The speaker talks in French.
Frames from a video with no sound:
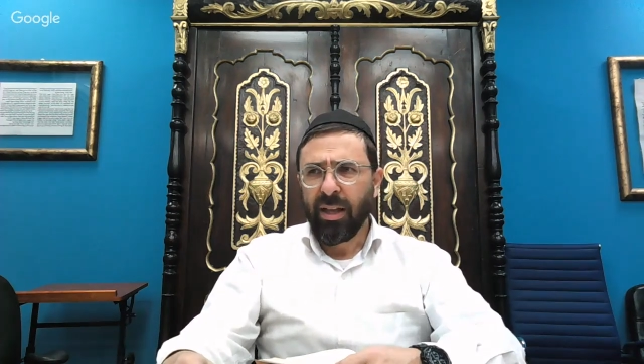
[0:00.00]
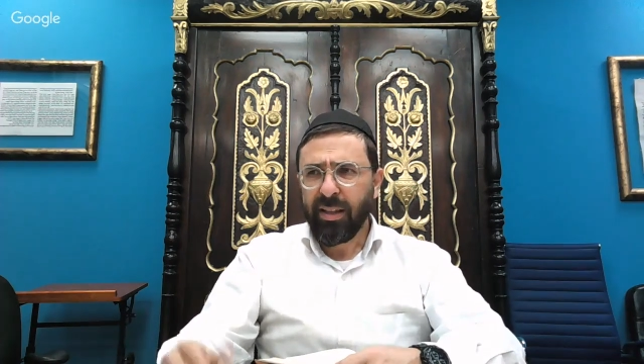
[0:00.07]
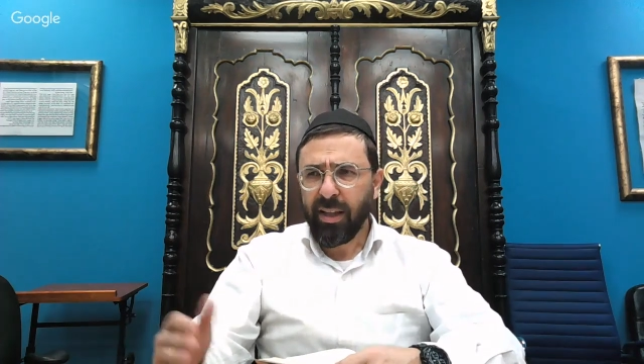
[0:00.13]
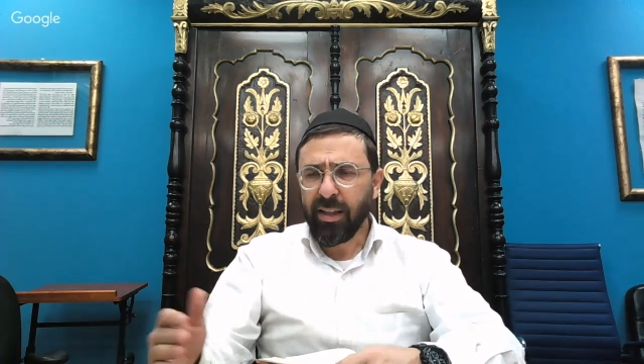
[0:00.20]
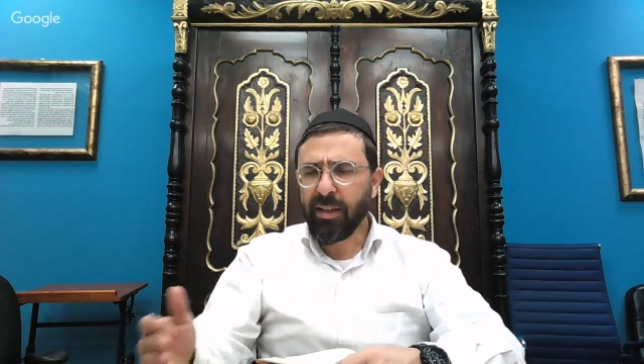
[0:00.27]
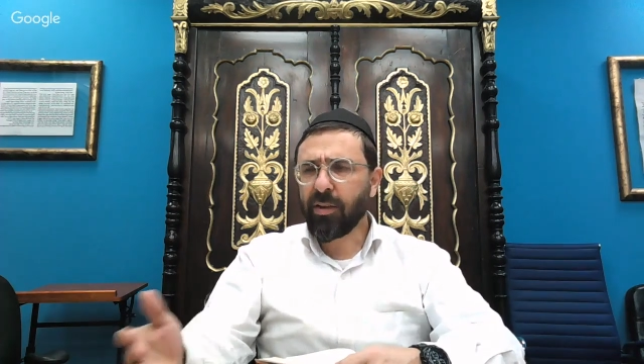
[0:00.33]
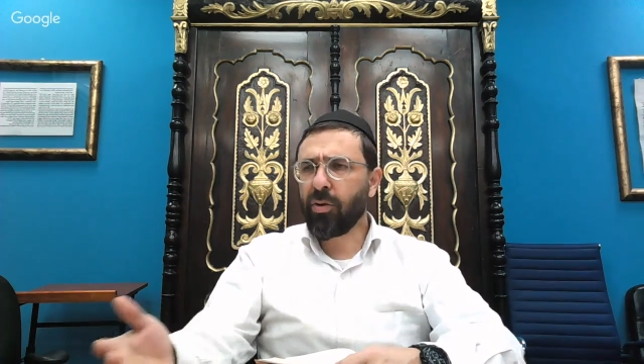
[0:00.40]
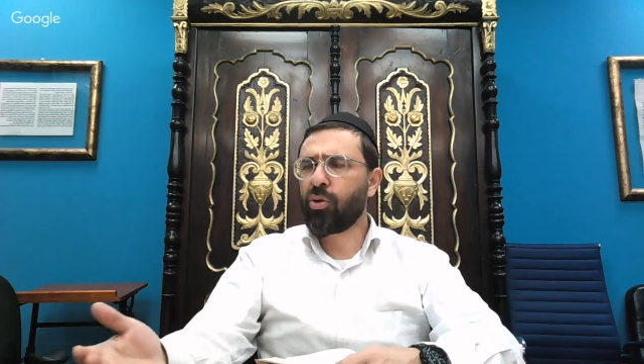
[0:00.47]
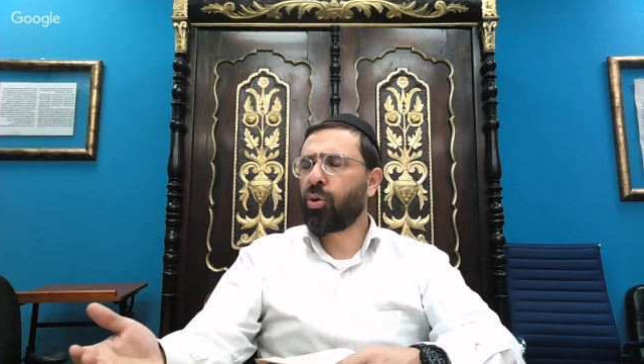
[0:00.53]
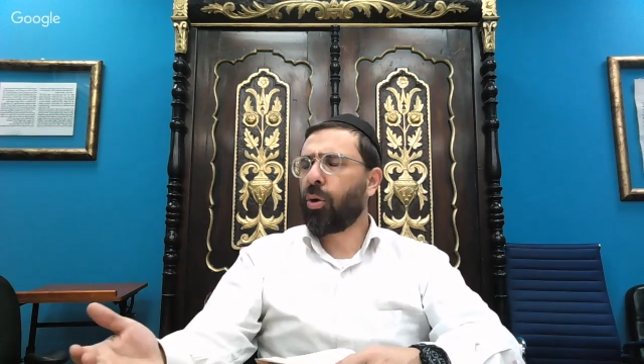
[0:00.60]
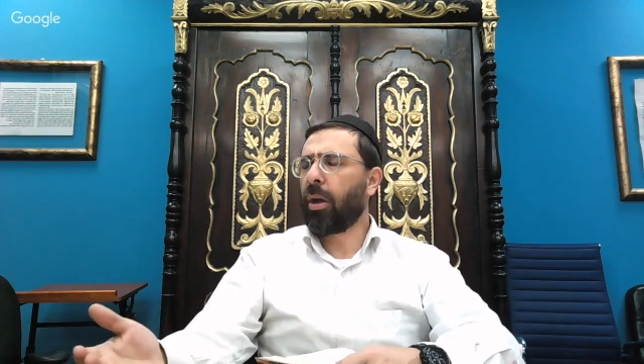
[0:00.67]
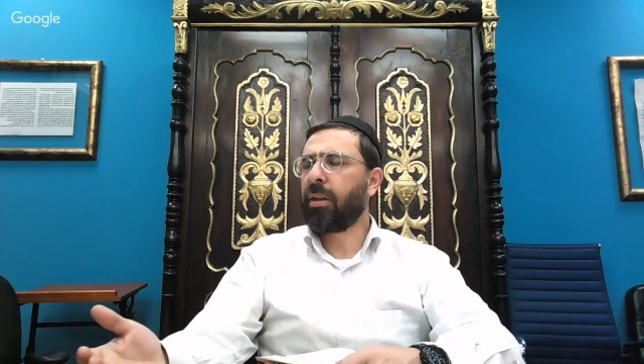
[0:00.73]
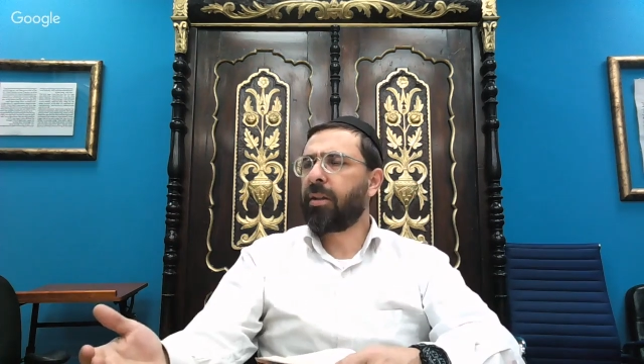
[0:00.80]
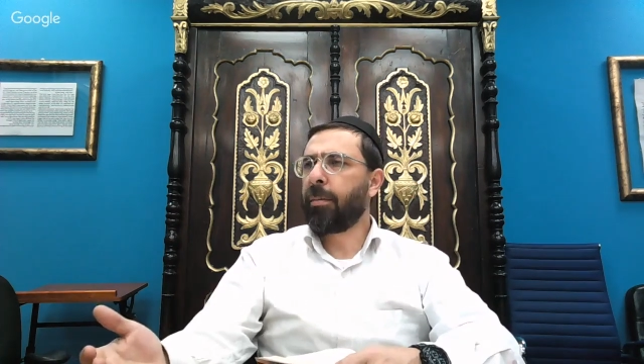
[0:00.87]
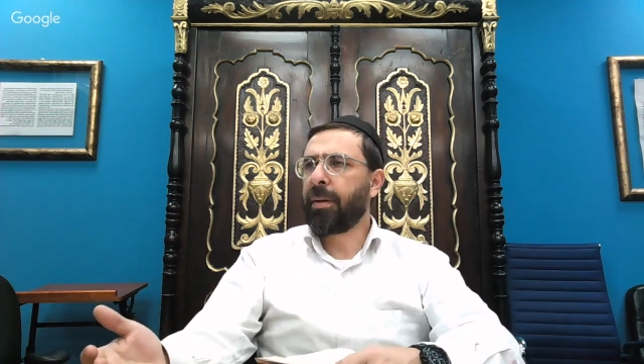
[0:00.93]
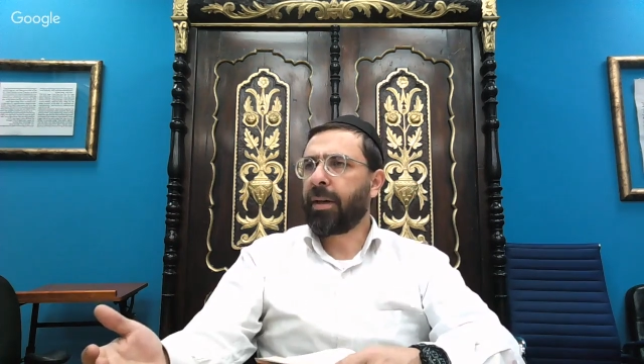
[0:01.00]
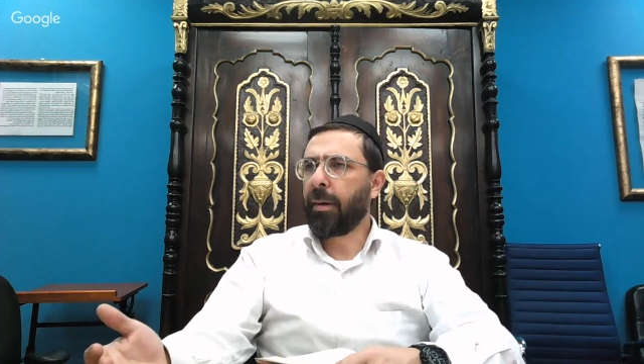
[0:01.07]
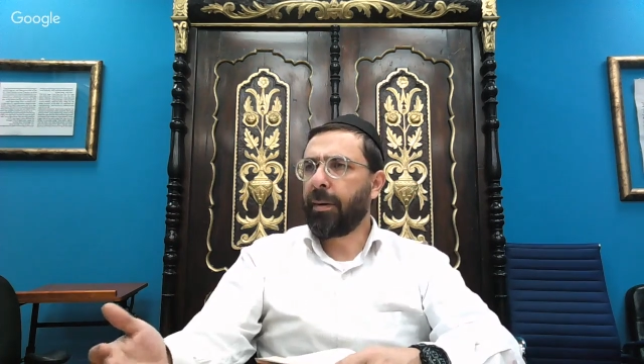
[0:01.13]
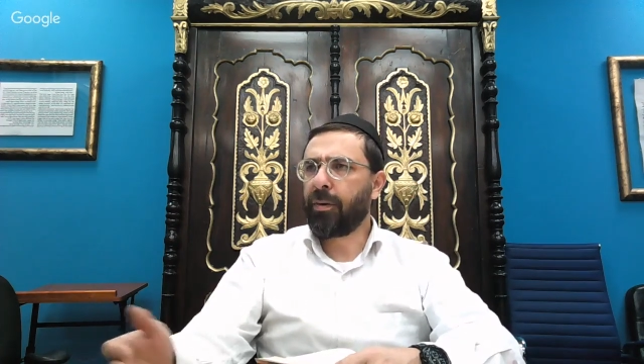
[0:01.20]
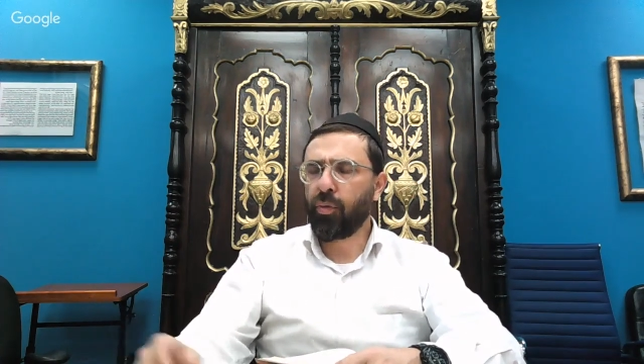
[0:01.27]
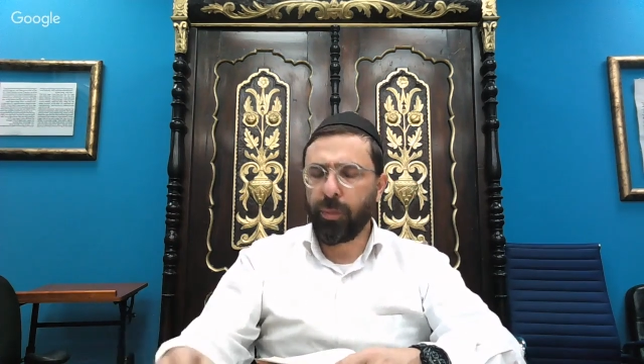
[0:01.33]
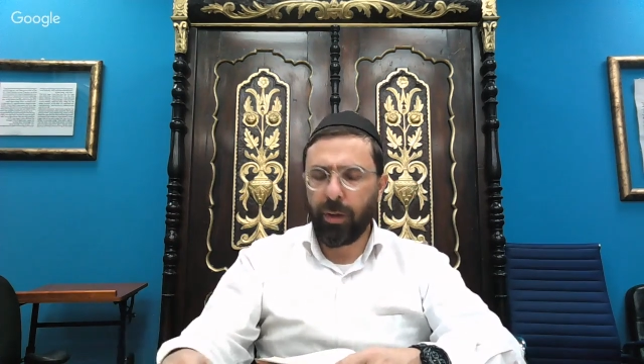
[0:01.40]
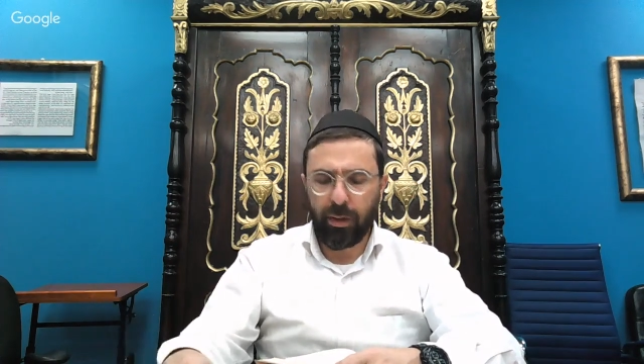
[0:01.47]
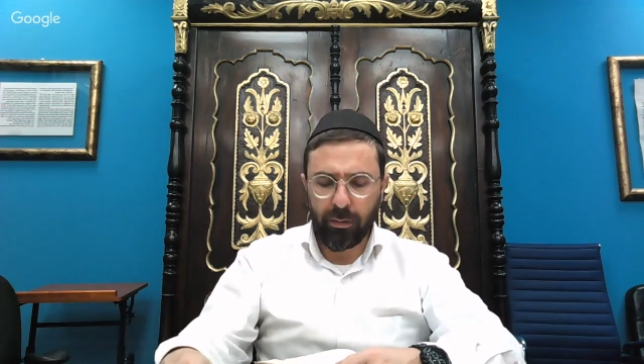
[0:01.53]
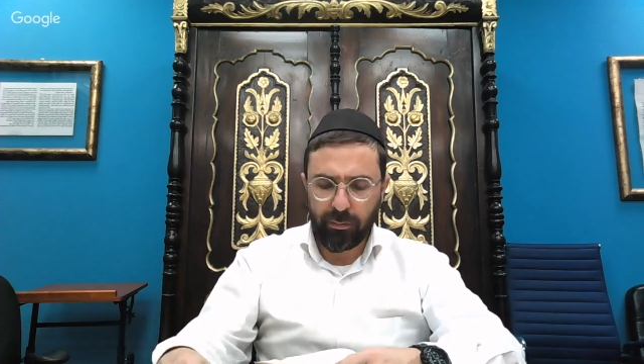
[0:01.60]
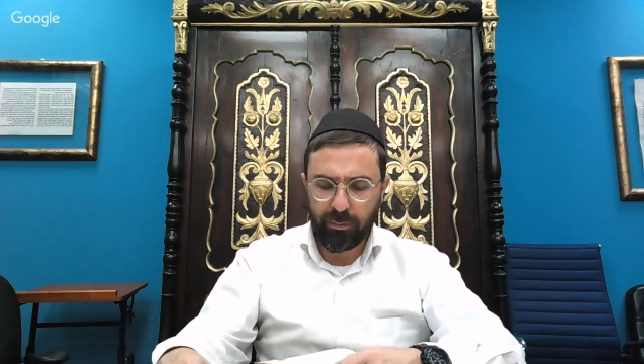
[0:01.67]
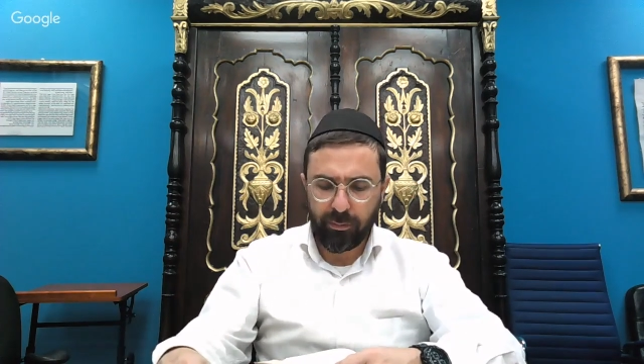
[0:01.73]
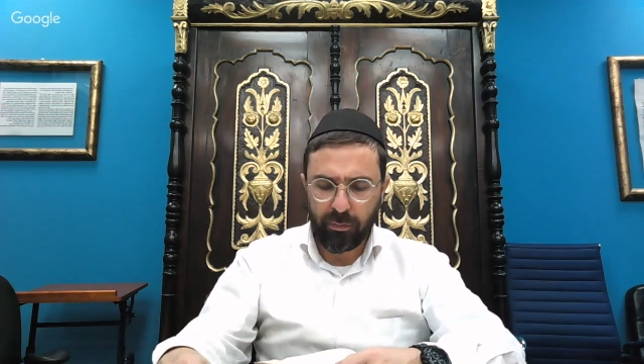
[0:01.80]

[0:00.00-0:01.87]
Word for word: il a dit que le Shouchan était Mekabel Touma